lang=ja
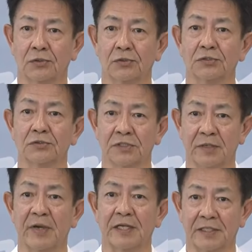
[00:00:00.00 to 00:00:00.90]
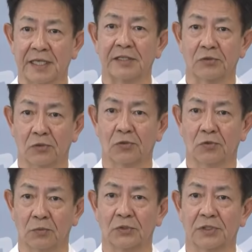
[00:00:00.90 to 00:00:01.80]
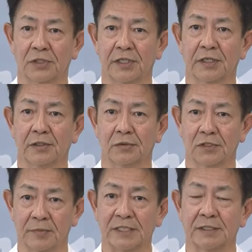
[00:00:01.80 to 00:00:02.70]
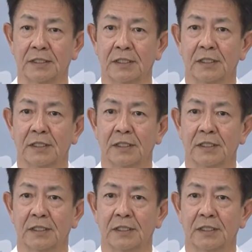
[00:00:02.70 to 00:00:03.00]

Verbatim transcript: 取り組んでまいりたいと思っております。